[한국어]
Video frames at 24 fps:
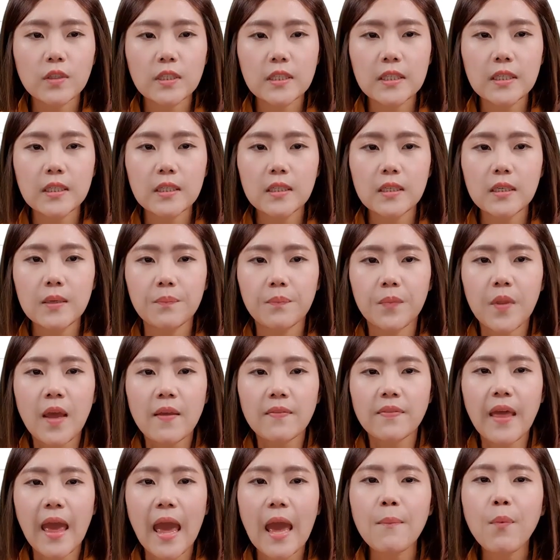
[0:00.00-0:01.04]
지금
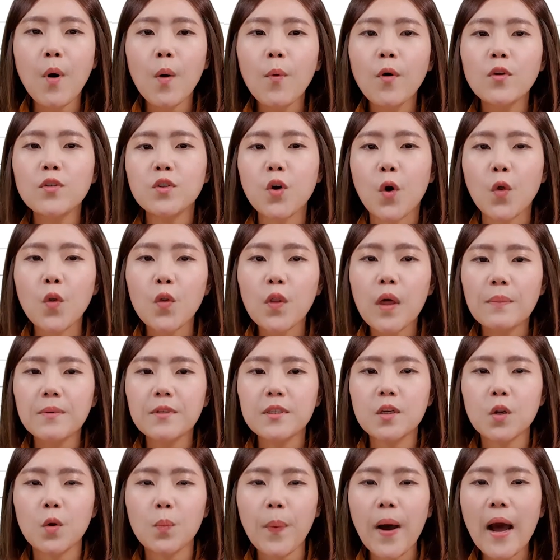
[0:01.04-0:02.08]
대법원
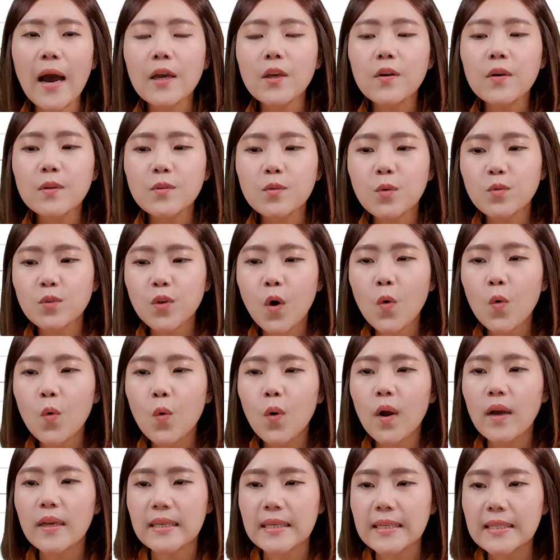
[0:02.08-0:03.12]
전원합의체로 파기환송
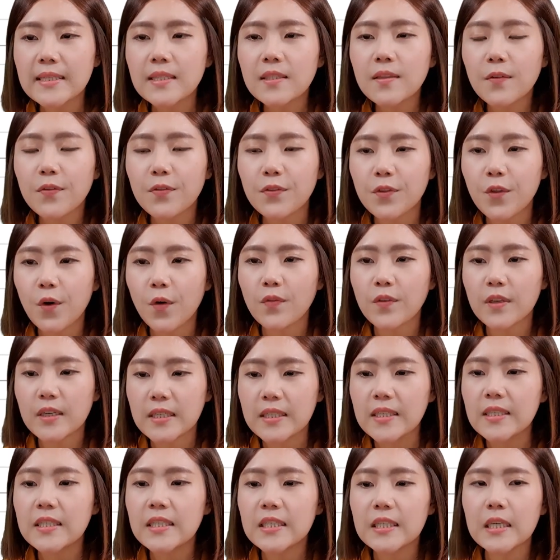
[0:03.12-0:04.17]
선고가 있었던
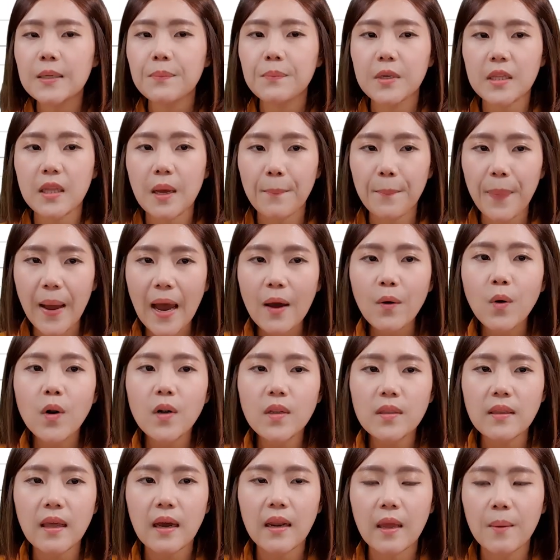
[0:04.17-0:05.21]
그 시기입니다.
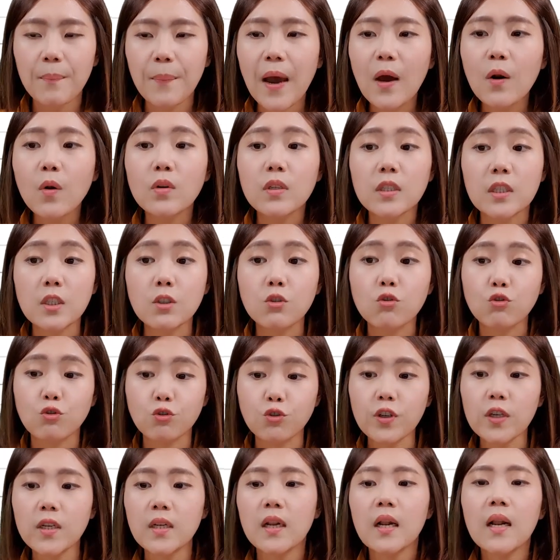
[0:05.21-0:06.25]
8월 달에 8월
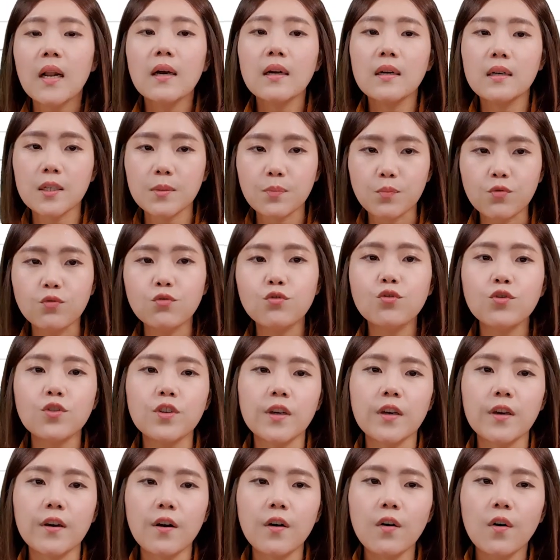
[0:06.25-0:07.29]
29일 그
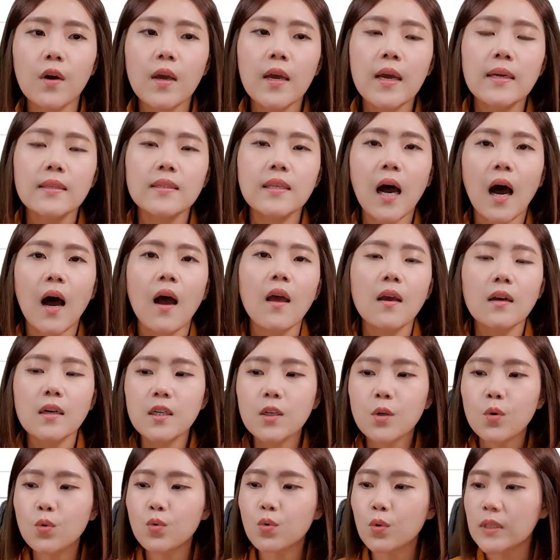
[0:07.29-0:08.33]
부근이에요. 자,
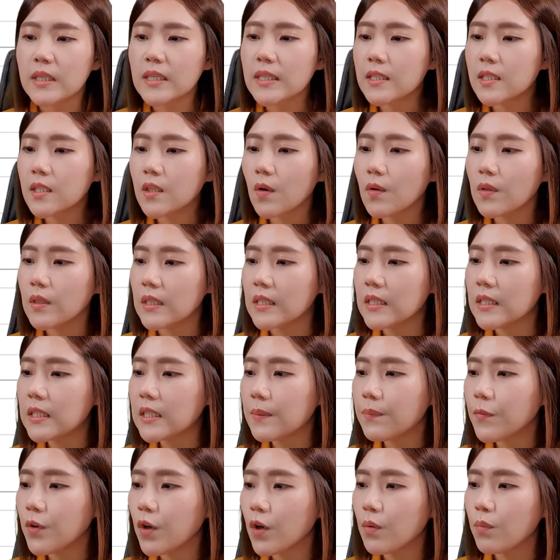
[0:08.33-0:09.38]
그리고 또
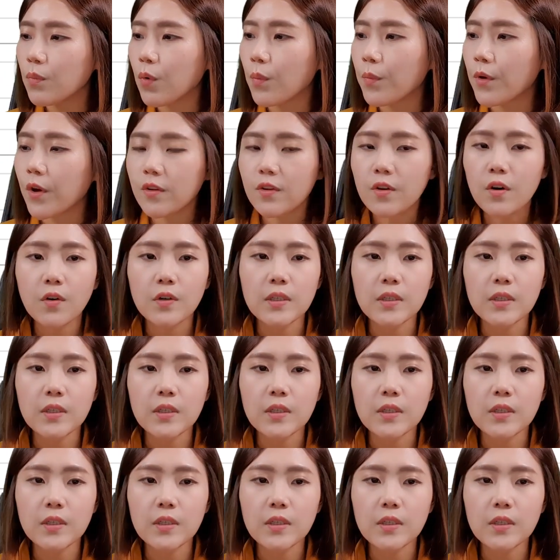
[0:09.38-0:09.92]
2020년 보면요.